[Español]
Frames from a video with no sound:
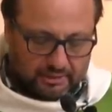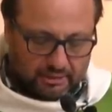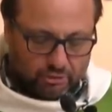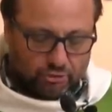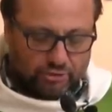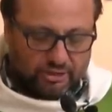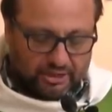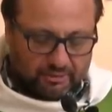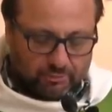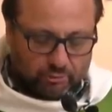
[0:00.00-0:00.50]

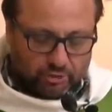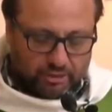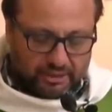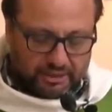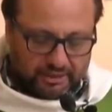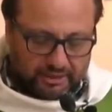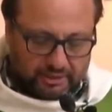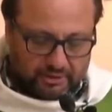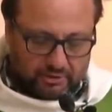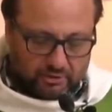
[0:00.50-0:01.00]
Lo llamó y
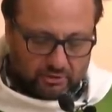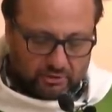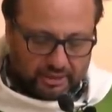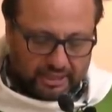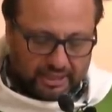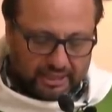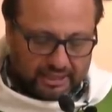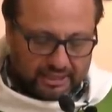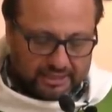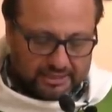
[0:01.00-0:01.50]
le dijo,
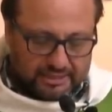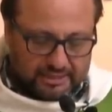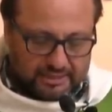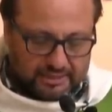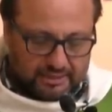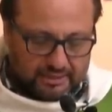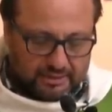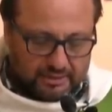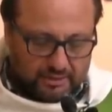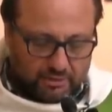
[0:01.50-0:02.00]
¿qué es
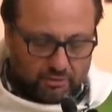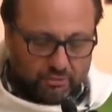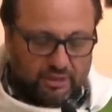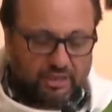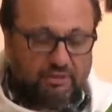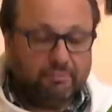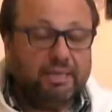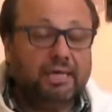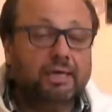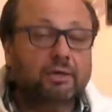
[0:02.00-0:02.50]
lo
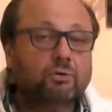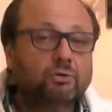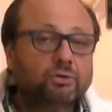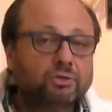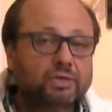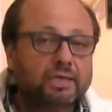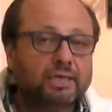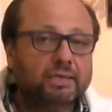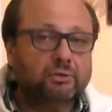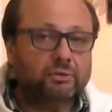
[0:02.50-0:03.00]
que me han
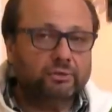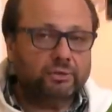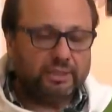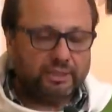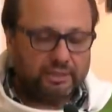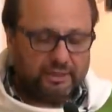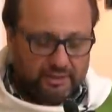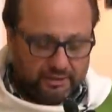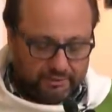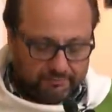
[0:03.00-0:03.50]
contado
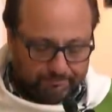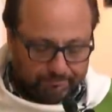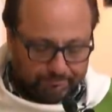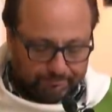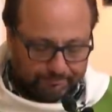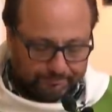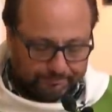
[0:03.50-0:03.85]
de ti?